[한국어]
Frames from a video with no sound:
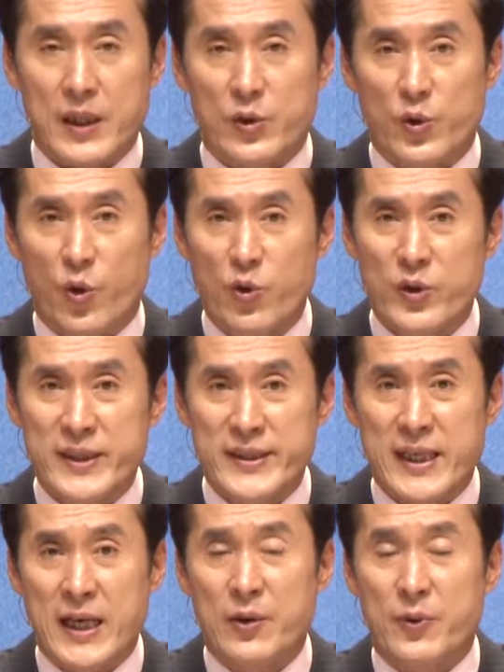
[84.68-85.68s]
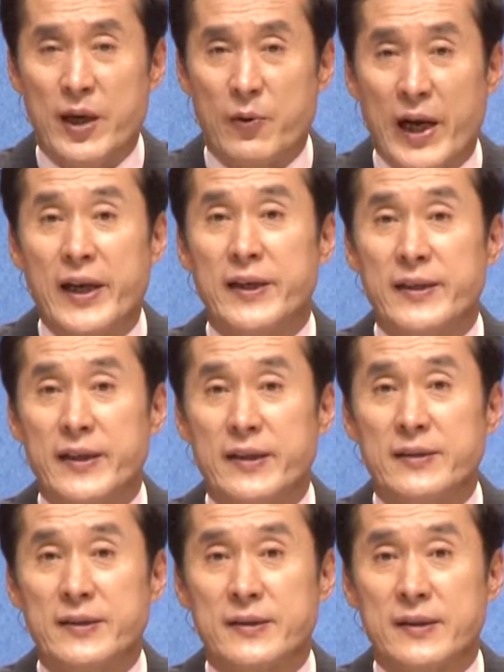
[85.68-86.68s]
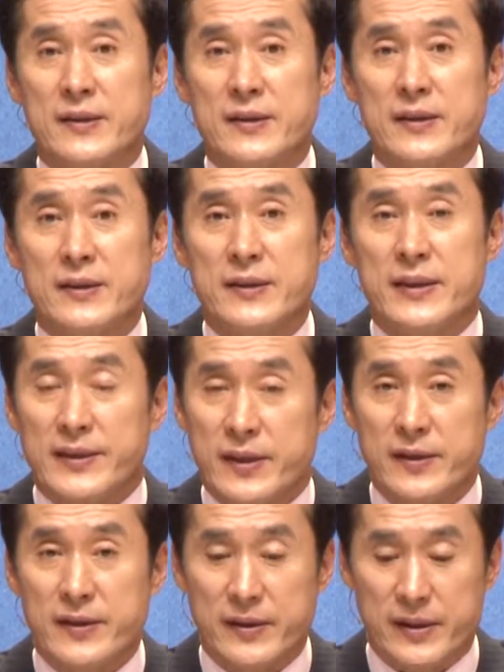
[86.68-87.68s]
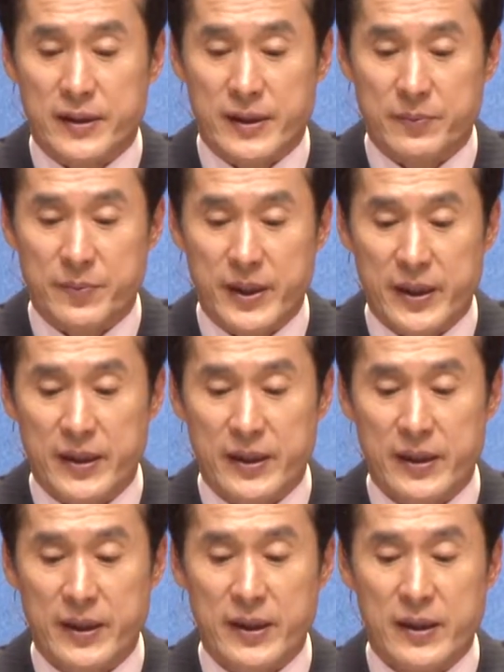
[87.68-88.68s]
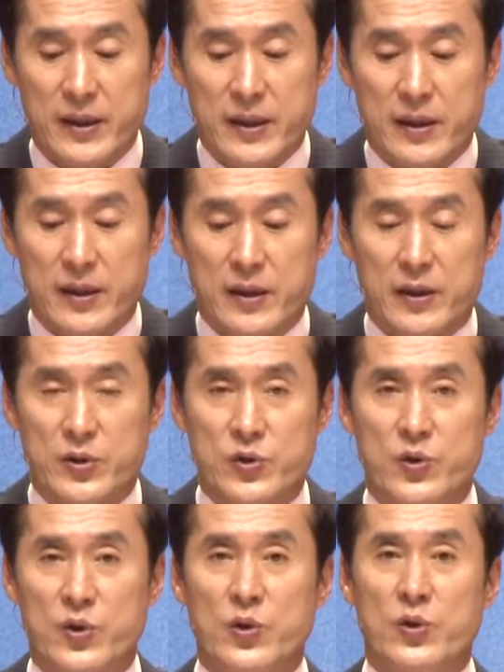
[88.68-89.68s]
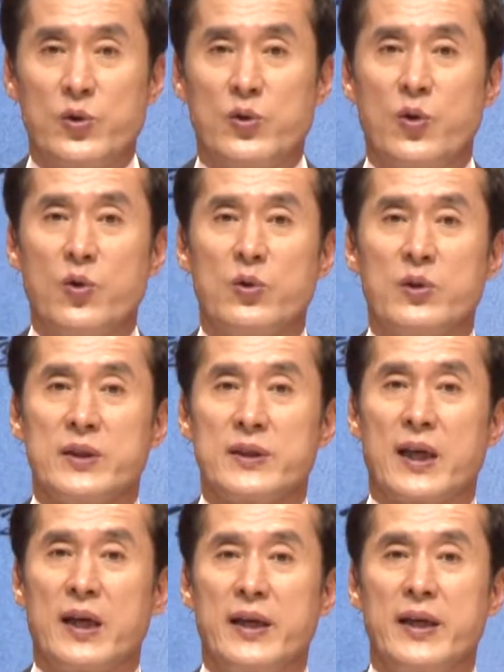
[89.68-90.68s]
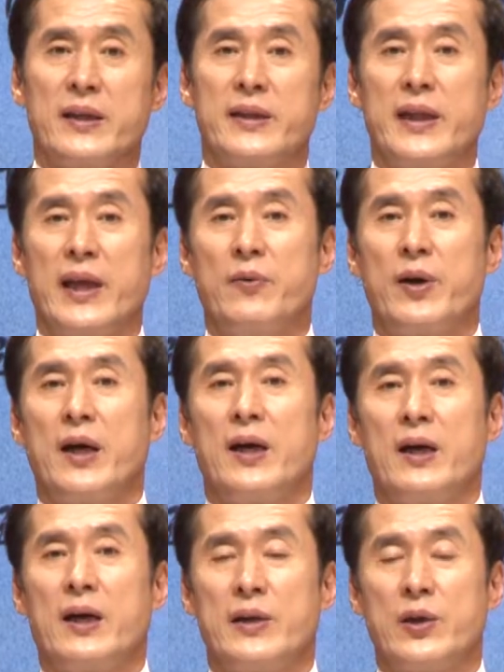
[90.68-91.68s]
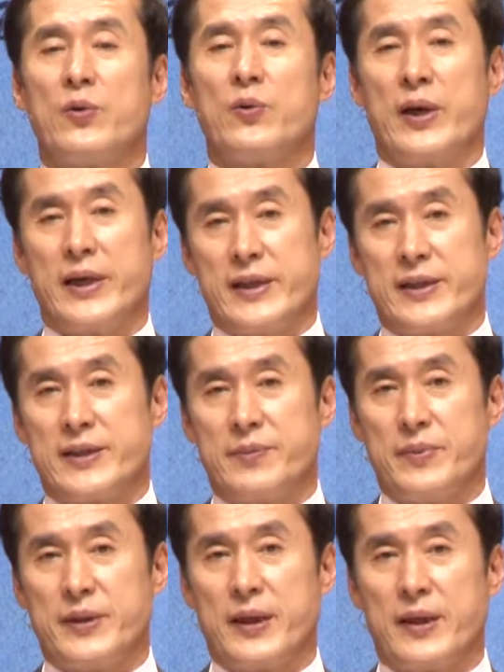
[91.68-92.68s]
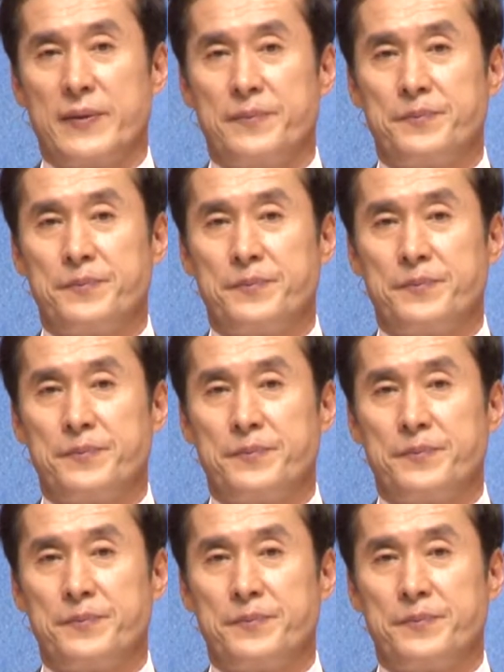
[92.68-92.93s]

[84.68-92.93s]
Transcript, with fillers: 농사와 관련되어서 제정되었기 때문에 어, 주로 농사의 때와 연관이 있습니다.